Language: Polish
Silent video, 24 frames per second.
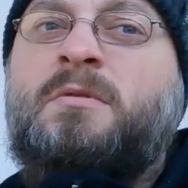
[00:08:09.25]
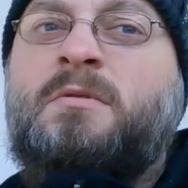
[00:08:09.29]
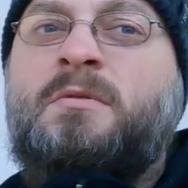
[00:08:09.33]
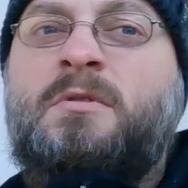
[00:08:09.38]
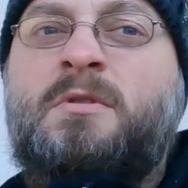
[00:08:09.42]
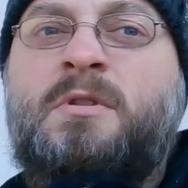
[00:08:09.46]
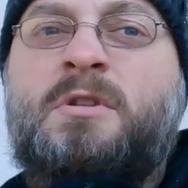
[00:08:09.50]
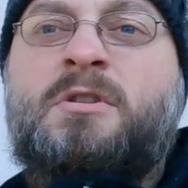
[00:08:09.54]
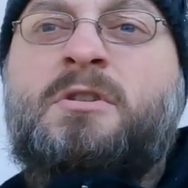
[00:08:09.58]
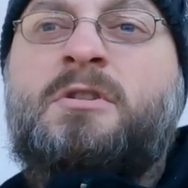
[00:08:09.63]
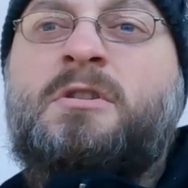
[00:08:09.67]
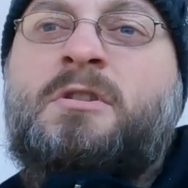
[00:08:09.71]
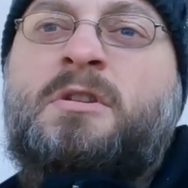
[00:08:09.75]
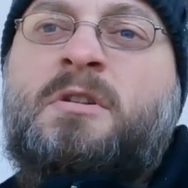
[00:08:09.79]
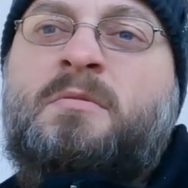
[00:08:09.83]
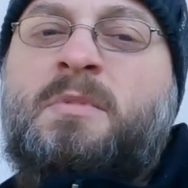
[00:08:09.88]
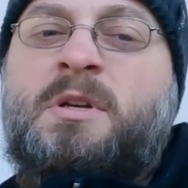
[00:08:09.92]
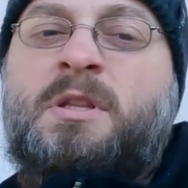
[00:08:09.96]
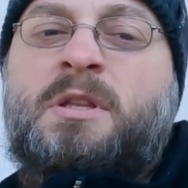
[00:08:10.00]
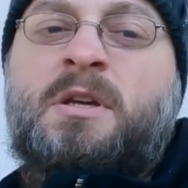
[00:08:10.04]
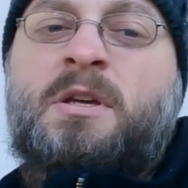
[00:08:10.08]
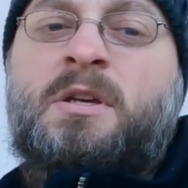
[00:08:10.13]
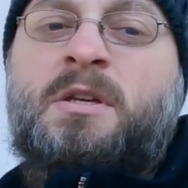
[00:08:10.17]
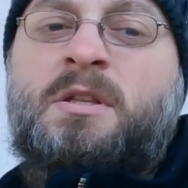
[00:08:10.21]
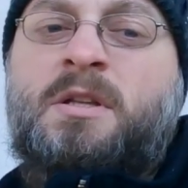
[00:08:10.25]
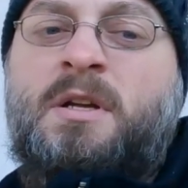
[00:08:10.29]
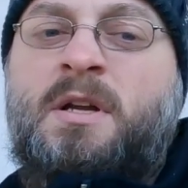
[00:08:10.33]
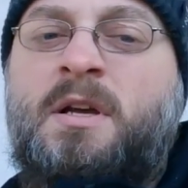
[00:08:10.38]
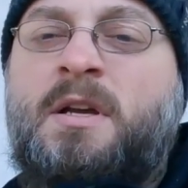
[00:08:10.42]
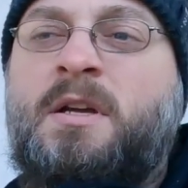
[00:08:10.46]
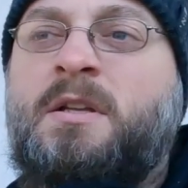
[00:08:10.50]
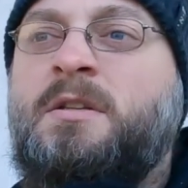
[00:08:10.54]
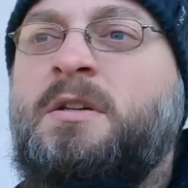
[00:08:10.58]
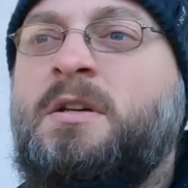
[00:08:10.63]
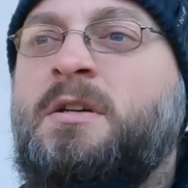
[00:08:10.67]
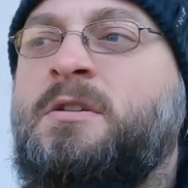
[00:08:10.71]
jeszcze nie ma takiej
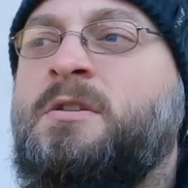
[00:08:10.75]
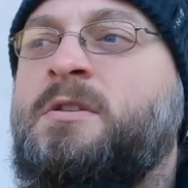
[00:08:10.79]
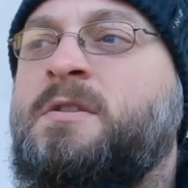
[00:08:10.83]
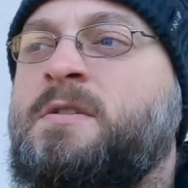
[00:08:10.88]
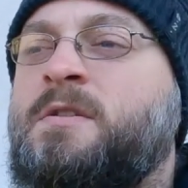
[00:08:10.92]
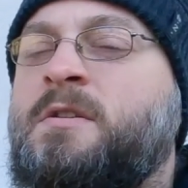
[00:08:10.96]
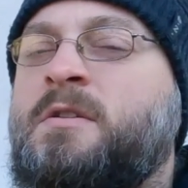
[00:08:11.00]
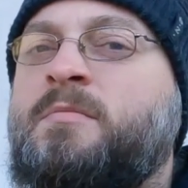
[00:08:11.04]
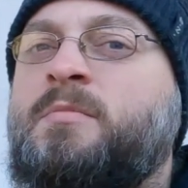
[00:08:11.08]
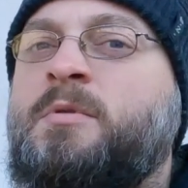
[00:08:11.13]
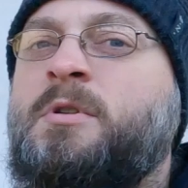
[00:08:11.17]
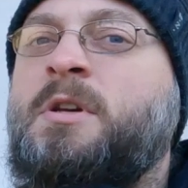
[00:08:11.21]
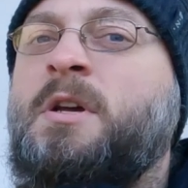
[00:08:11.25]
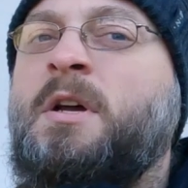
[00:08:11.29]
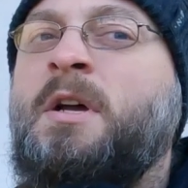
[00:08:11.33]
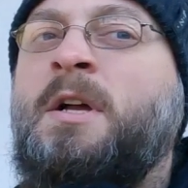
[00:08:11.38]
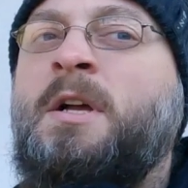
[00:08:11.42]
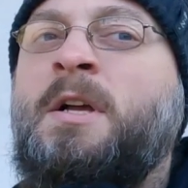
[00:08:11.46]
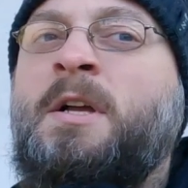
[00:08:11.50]
tragedii, jak się zrobi